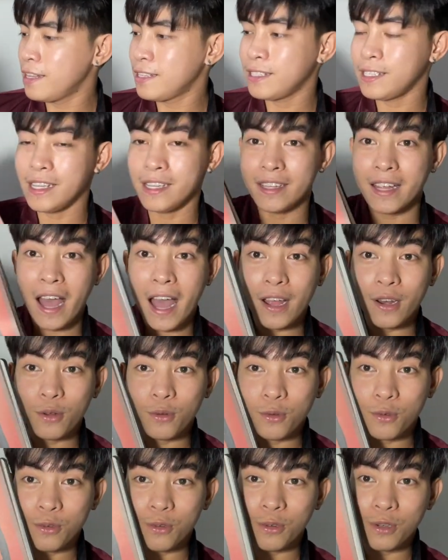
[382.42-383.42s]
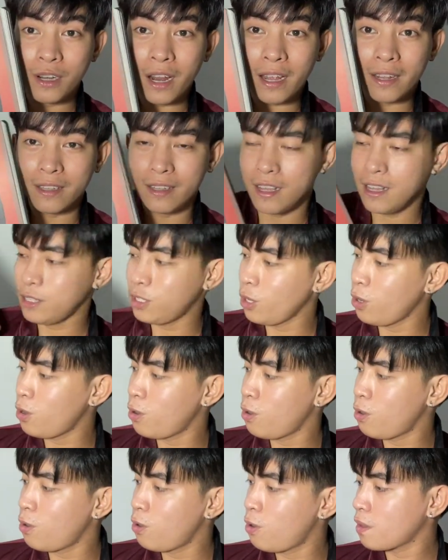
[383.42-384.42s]
Si Nanun,
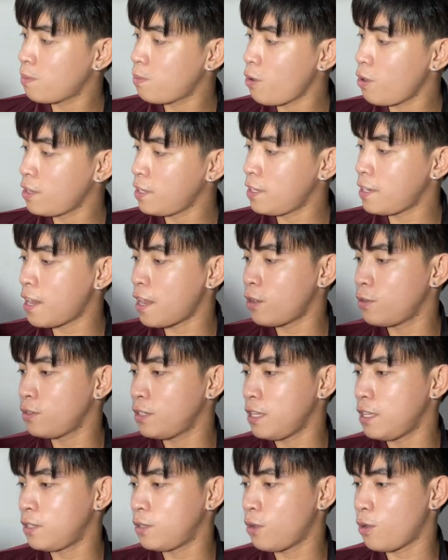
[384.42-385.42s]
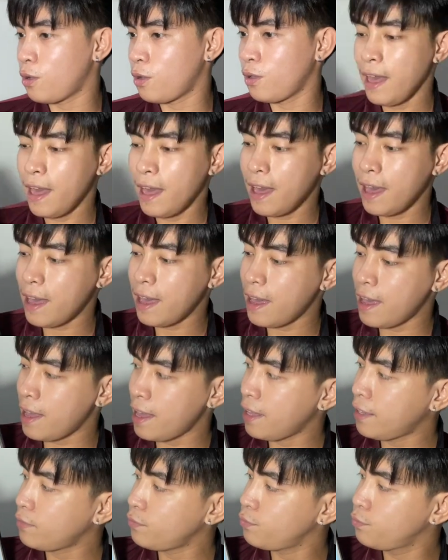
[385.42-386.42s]
andito. Huwag inanong dito.
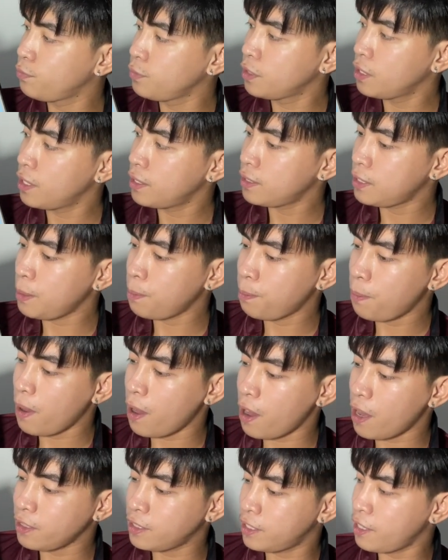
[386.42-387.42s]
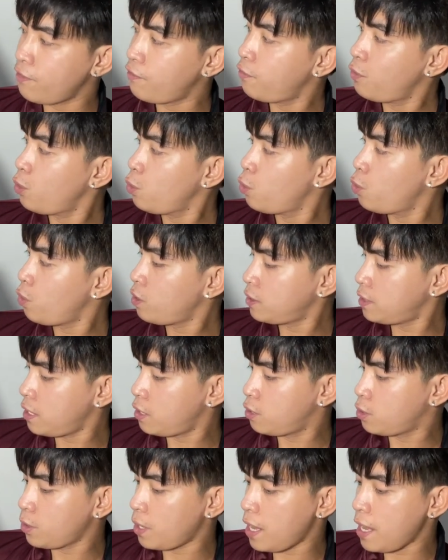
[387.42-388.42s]
And si Pod, si Fluke,
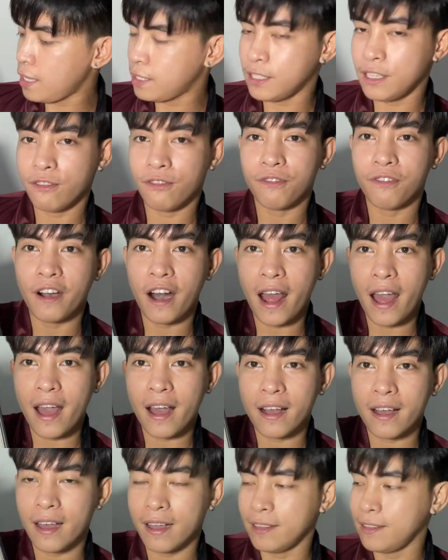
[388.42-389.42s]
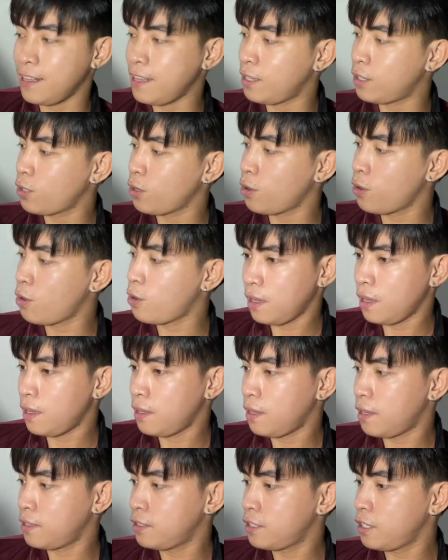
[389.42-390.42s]
si Drake, si Frank, andito.
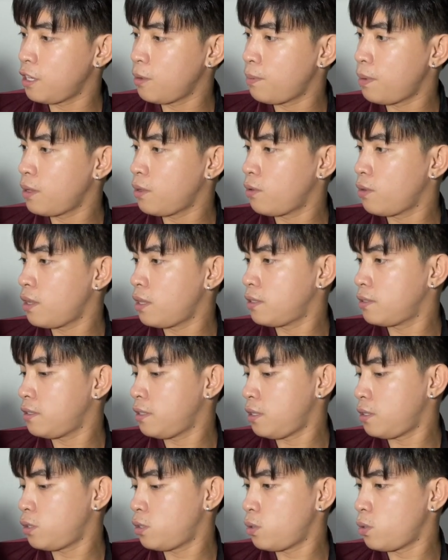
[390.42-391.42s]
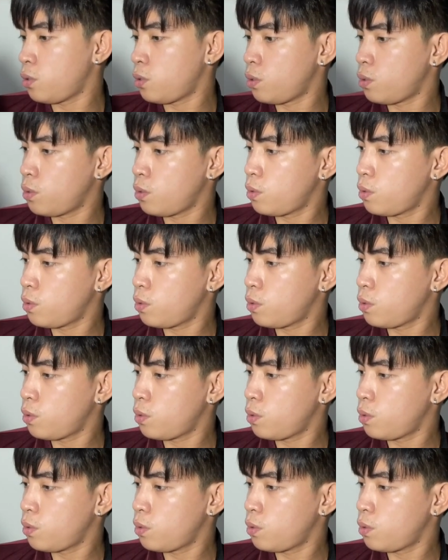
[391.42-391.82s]
Ayan, sino pa yung andito?